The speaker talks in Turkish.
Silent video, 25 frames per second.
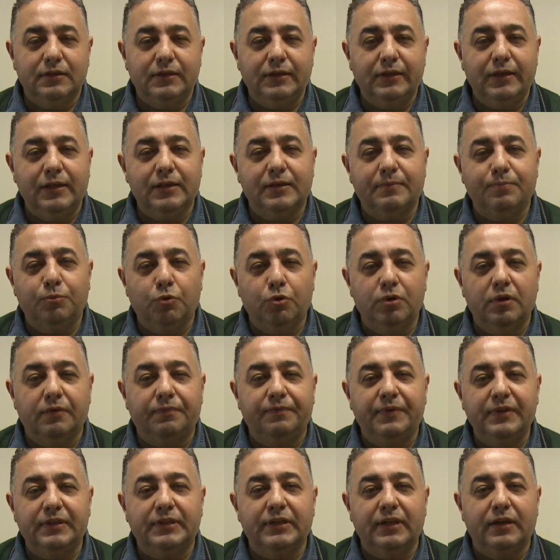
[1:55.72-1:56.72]
ilk böyle
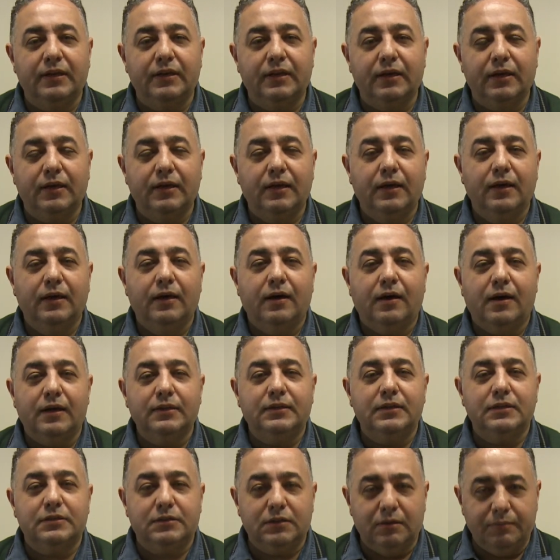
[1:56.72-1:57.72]
fitilini
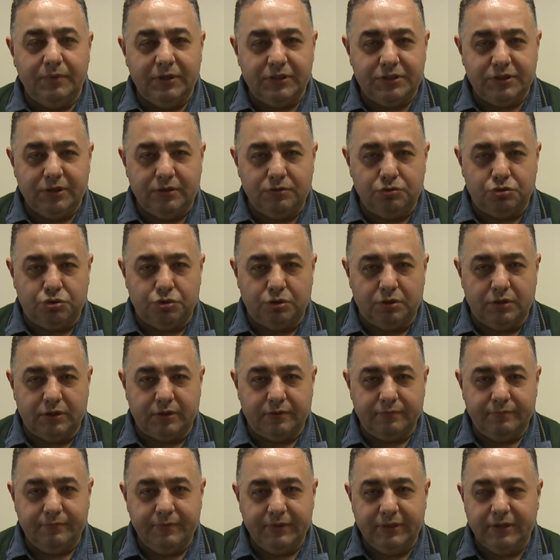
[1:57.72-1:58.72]
ateşlemeye çalışıyorlar.
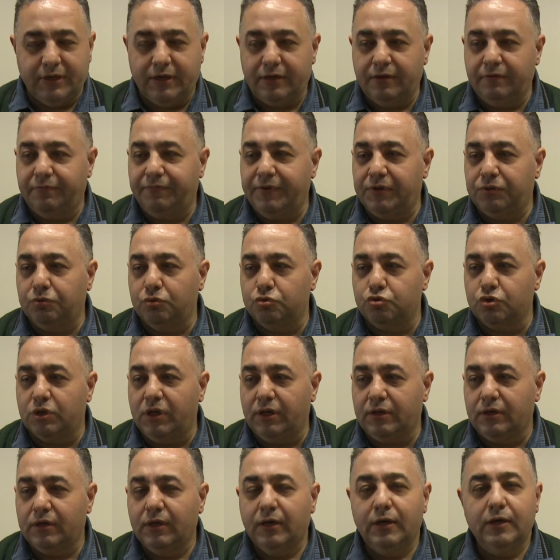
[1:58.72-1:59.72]
Firari
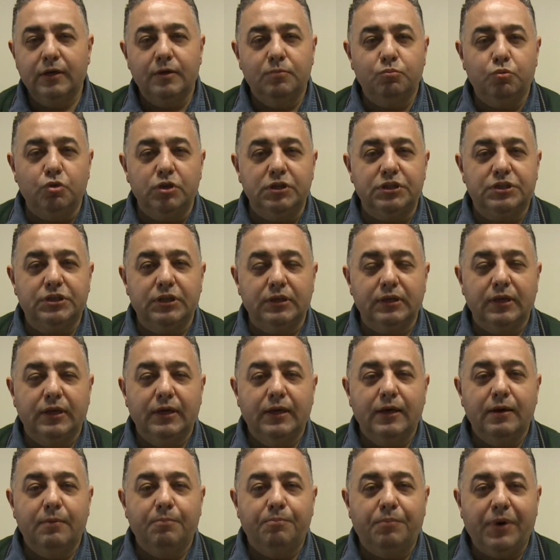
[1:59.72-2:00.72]
FETÖ'cüler bu işin
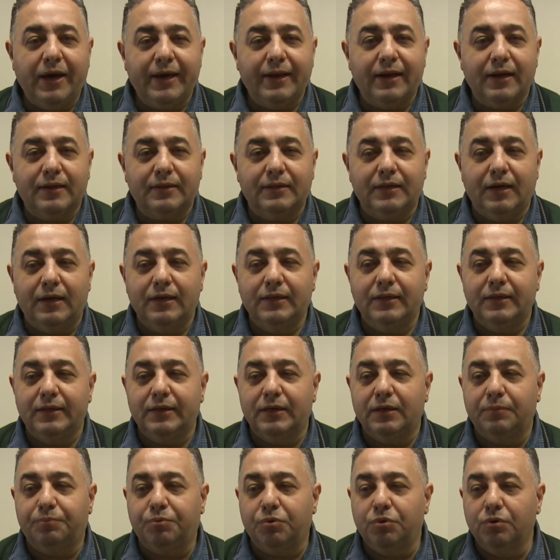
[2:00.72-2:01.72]
bayraktarlığını
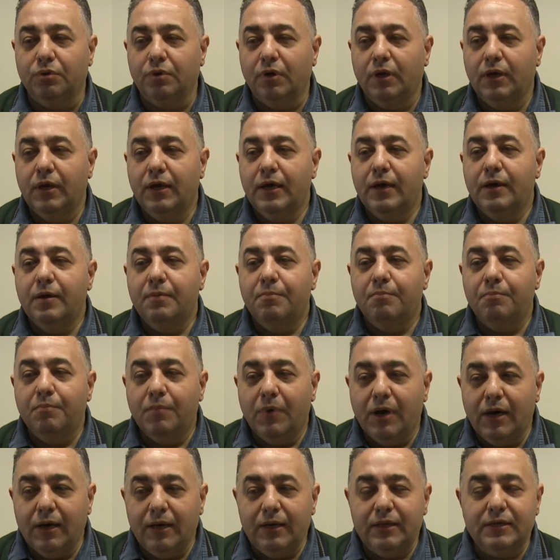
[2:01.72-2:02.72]
yapıyor.
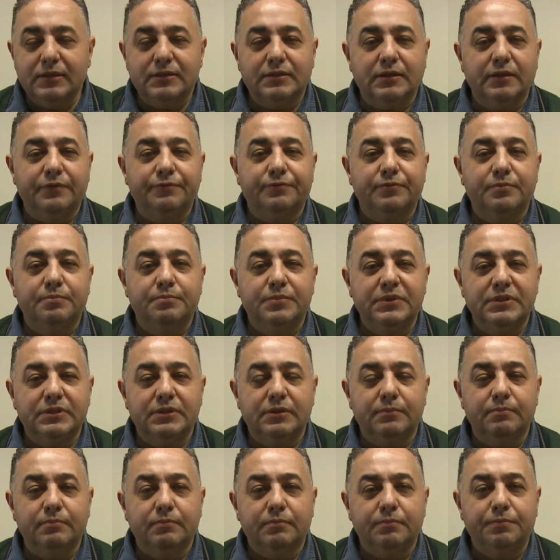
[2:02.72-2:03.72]
Maalesef
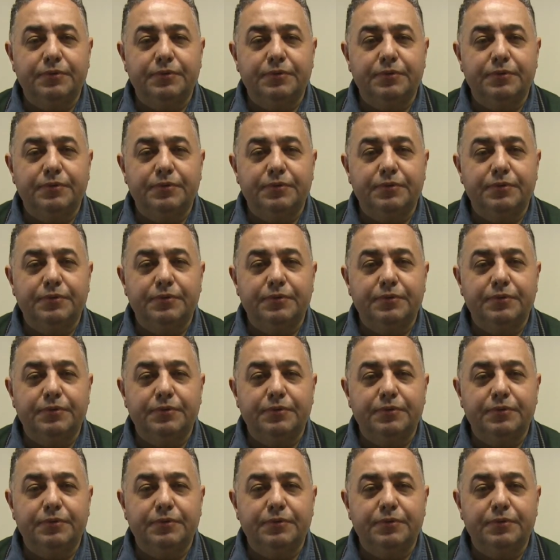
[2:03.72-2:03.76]
bizim